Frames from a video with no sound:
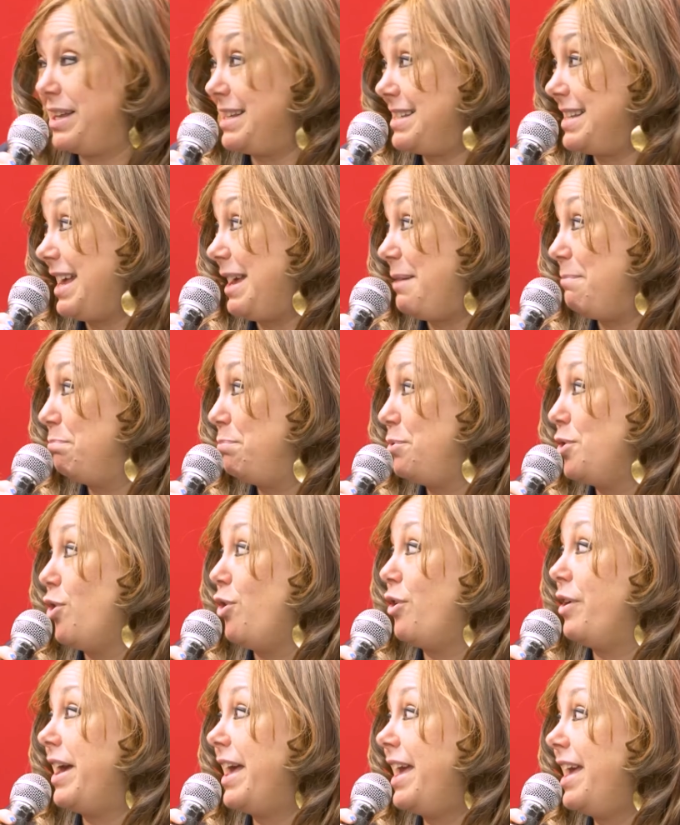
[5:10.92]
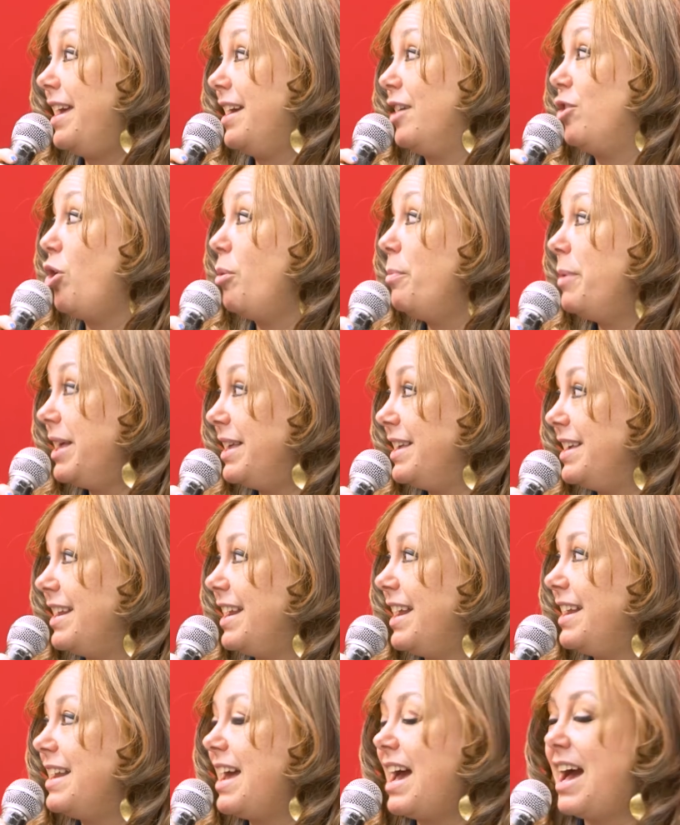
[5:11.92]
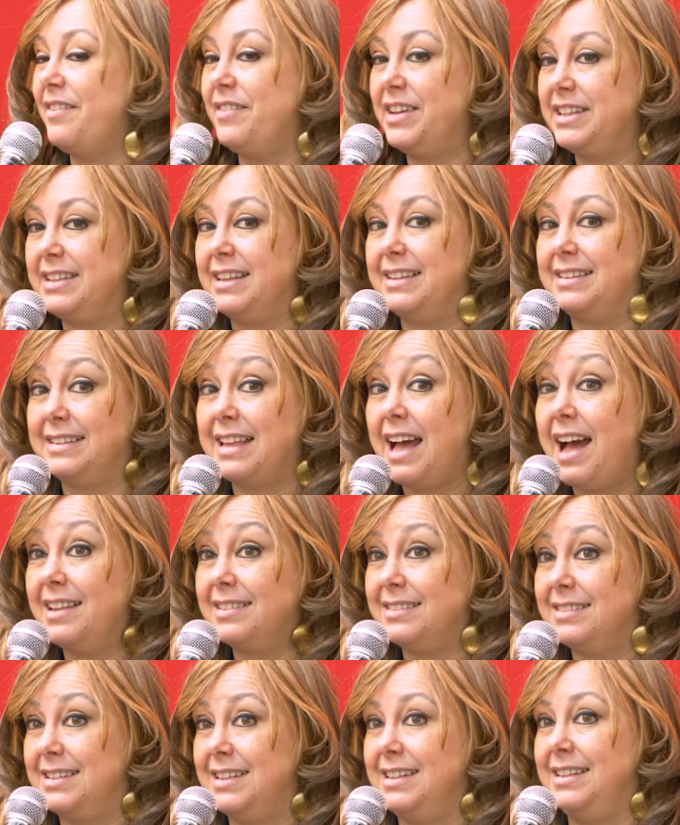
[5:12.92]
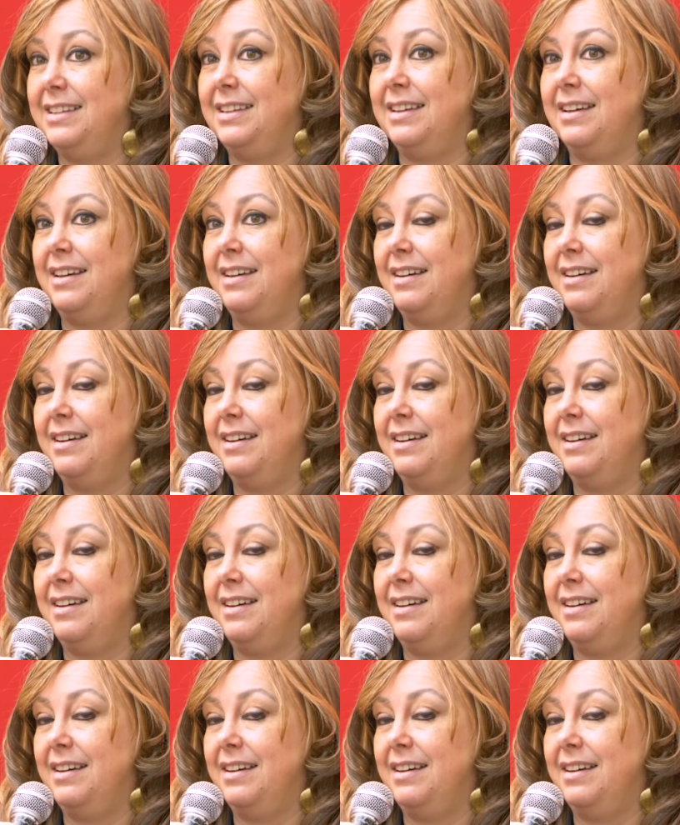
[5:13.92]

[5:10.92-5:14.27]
esempio e come IREN avete tanti eh,